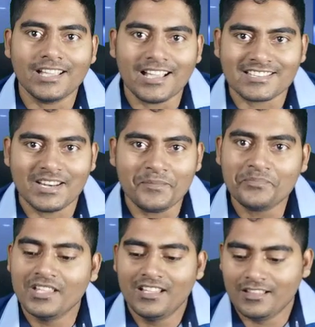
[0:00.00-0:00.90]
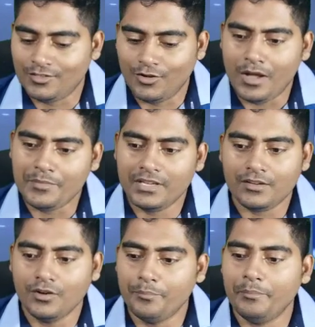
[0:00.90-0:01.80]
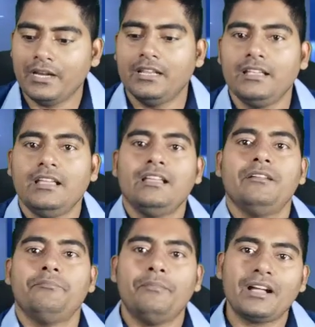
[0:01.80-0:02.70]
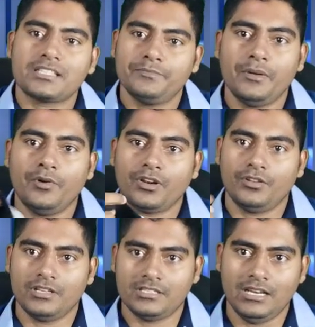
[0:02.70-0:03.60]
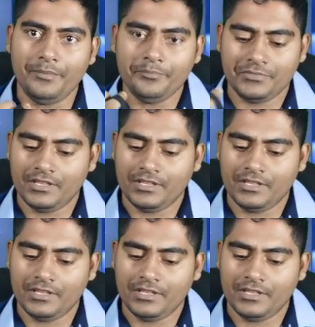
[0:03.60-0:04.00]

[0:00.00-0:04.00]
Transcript: থেকে আসলাম তো আমি খুব মানে মাস্ক ব্যবহার করেছিলাম